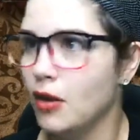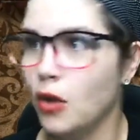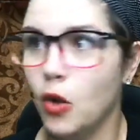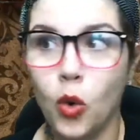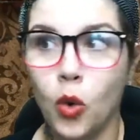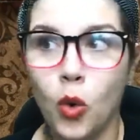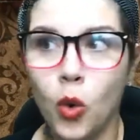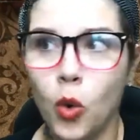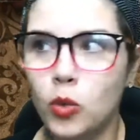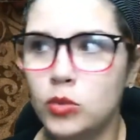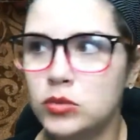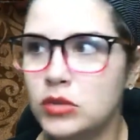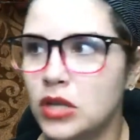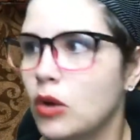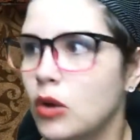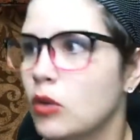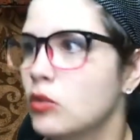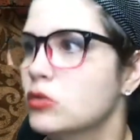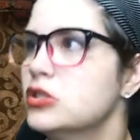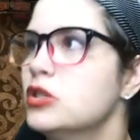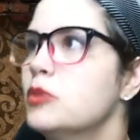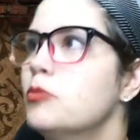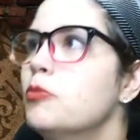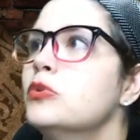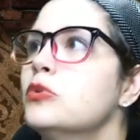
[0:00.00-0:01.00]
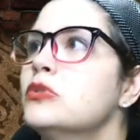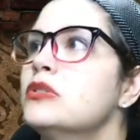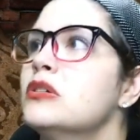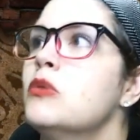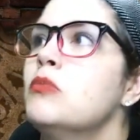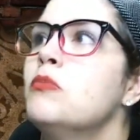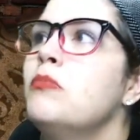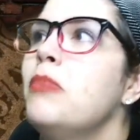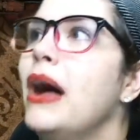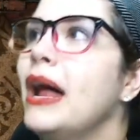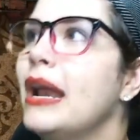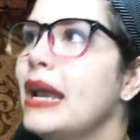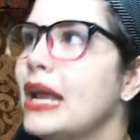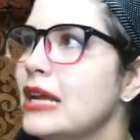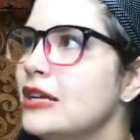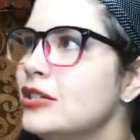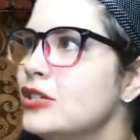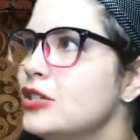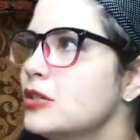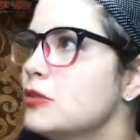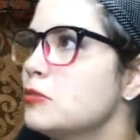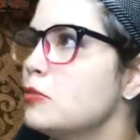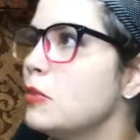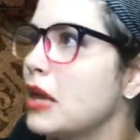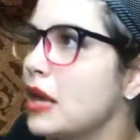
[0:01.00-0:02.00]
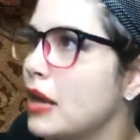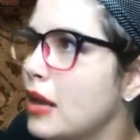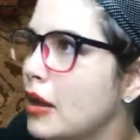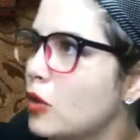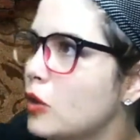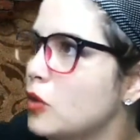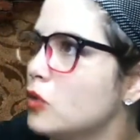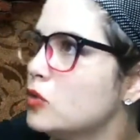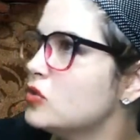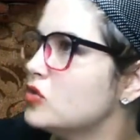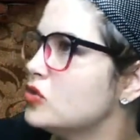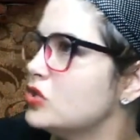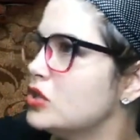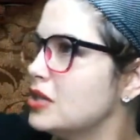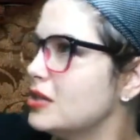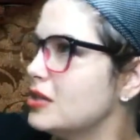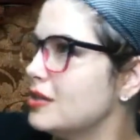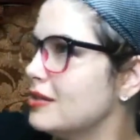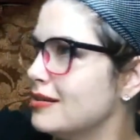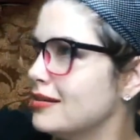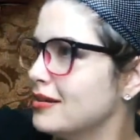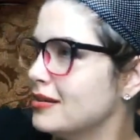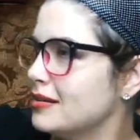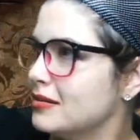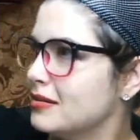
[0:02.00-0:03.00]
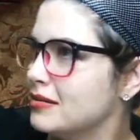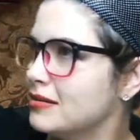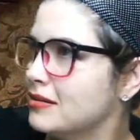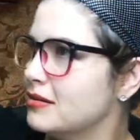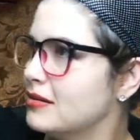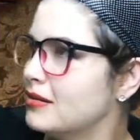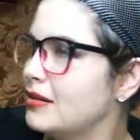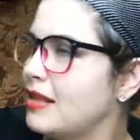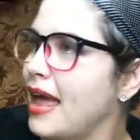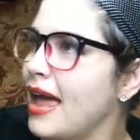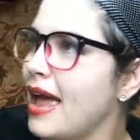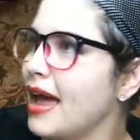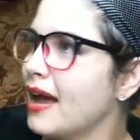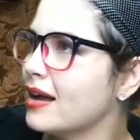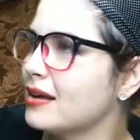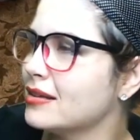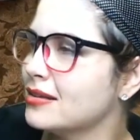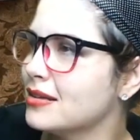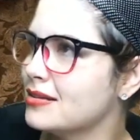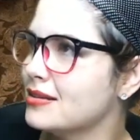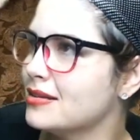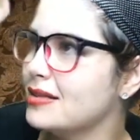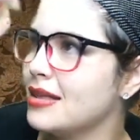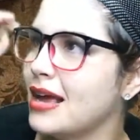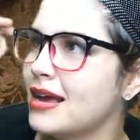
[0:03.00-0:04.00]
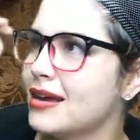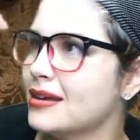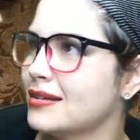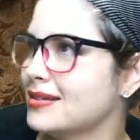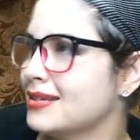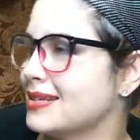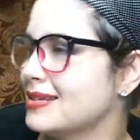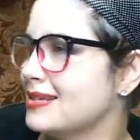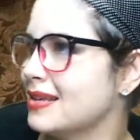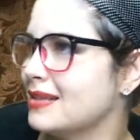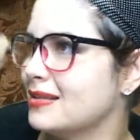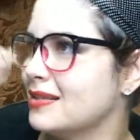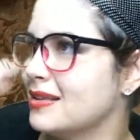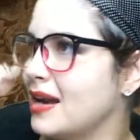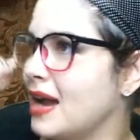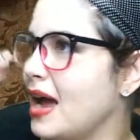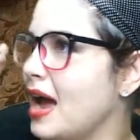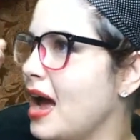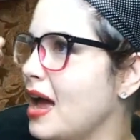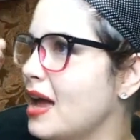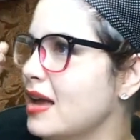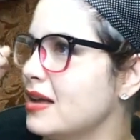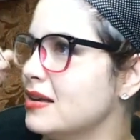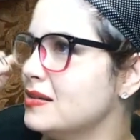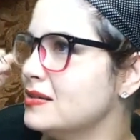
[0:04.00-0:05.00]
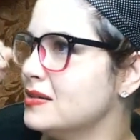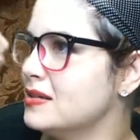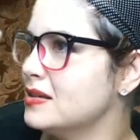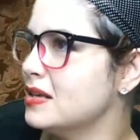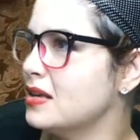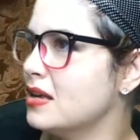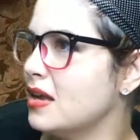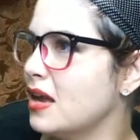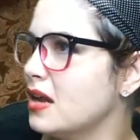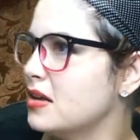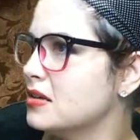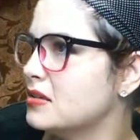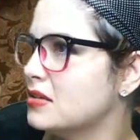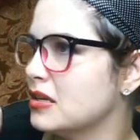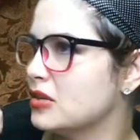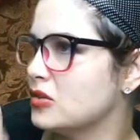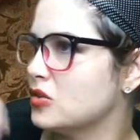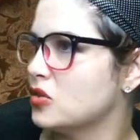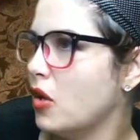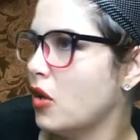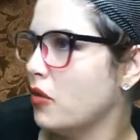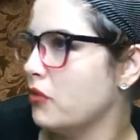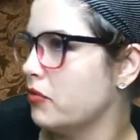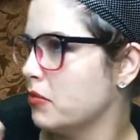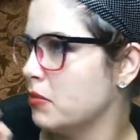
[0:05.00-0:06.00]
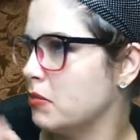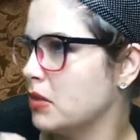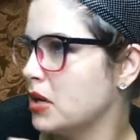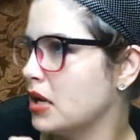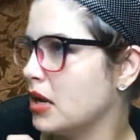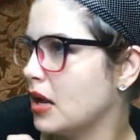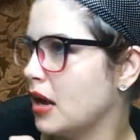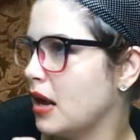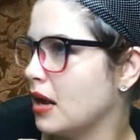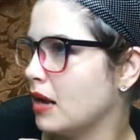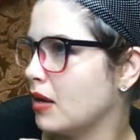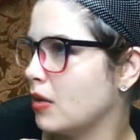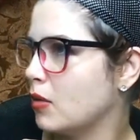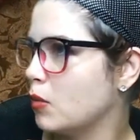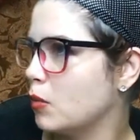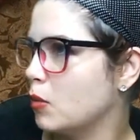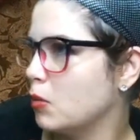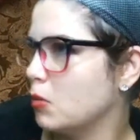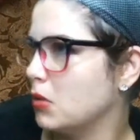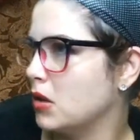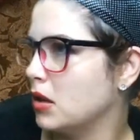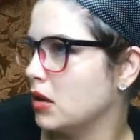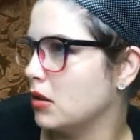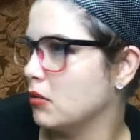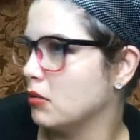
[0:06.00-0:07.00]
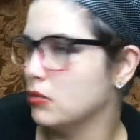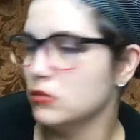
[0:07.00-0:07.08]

Ou não, tipo, são parentes meus de décadas e décadas atrás que eles resolvem brincar comigo.